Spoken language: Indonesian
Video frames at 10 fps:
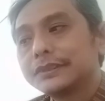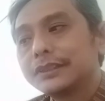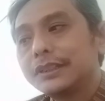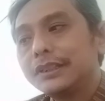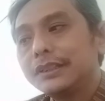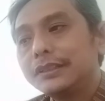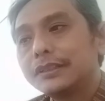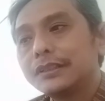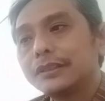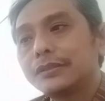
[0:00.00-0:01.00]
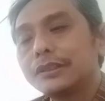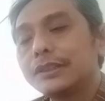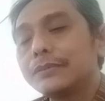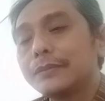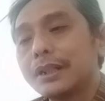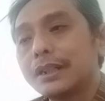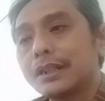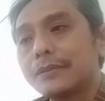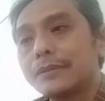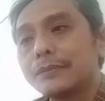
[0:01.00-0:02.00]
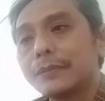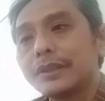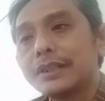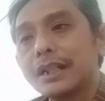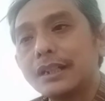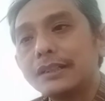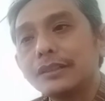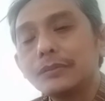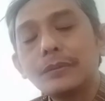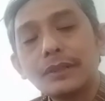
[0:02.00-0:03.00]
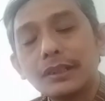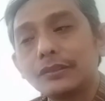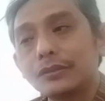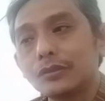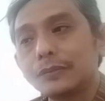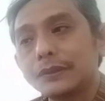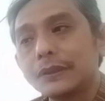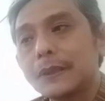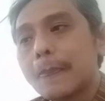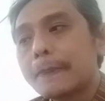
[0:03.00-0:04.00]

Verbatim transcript: Ini eh, sulitnya eh, membedakan atau memberantas korupsi.